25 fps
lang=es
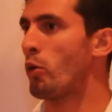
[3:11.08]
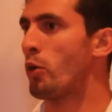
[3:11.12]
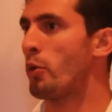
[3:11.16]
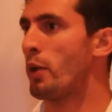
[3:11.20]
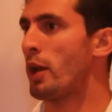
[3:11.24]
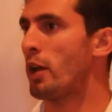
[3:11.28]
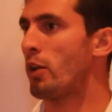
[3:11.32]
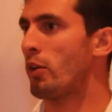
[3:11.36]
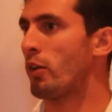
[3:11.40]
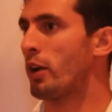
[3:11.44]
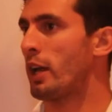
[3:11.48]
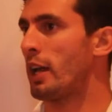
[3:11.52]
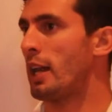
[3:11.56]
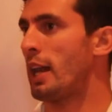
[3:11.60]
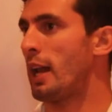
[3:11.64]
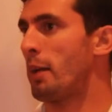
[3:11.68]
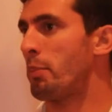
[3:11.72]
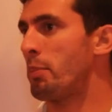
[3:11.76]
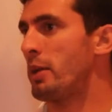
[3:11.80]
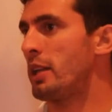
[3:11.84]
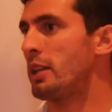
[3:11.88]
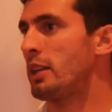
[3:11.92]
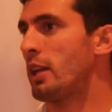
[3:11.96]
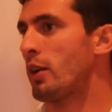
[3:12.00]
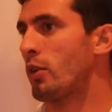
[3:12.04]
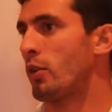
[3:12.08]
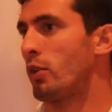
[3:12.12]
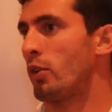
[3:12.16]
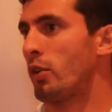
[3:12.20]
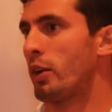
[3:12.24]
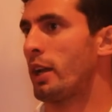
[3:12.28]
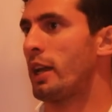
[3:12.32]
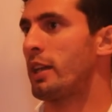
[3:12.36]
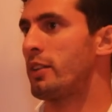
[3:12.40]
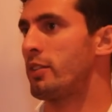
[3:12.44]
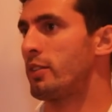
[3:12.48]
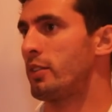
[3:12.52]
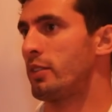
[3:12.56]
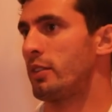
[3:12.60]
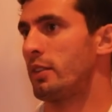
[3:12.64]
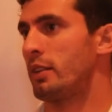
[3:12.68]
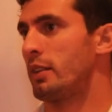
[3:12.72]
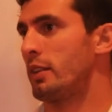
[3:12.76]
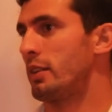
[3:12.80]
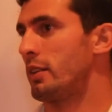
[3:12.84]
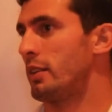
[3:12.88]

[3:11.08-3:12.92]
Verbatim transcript: muy bien lo que es la pista con lo que es